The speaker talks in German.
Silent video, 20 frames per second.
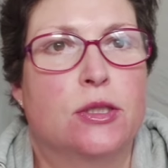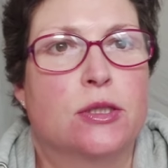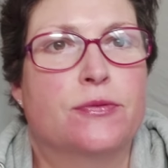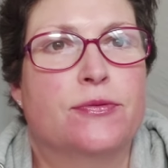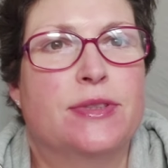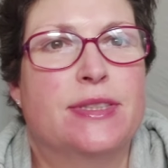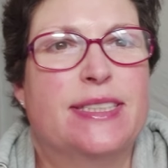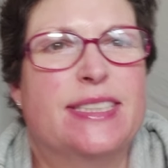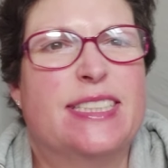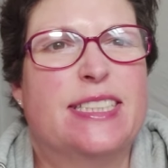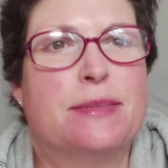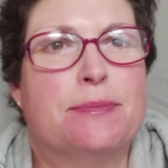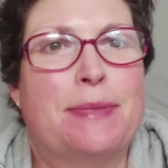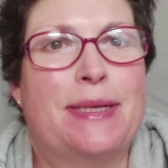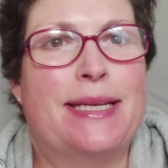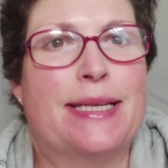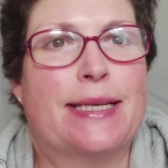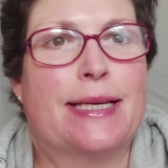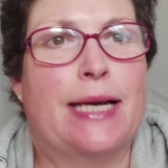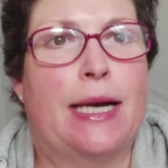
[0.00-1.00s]
Irgendwie sitzt
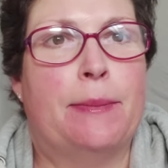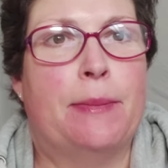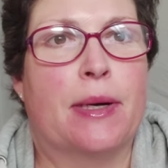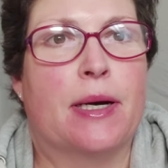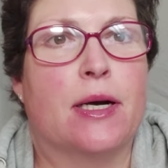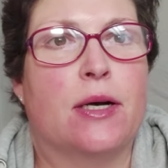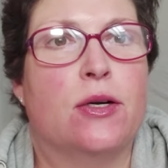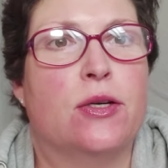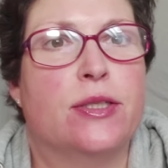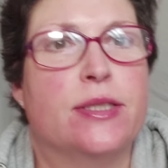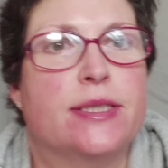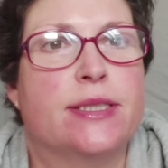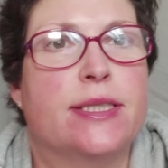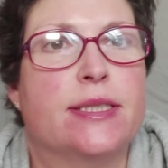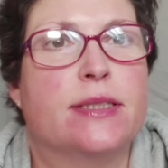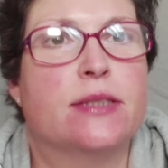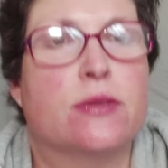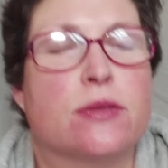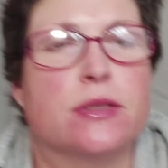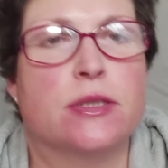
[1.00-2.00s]
meine Kamera heute
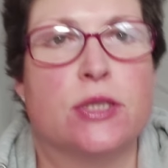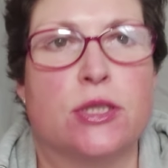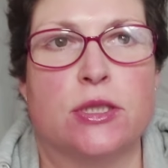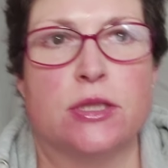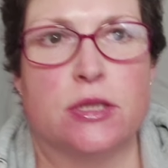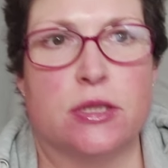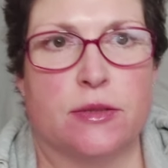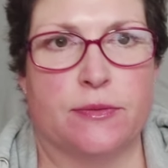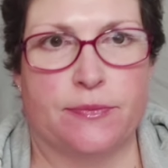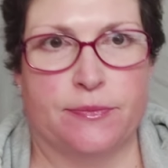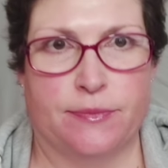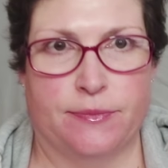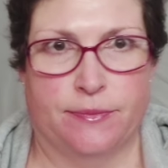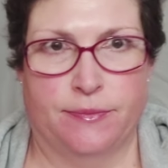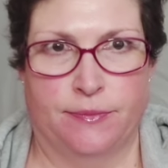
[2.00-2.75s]
nicht so richtig.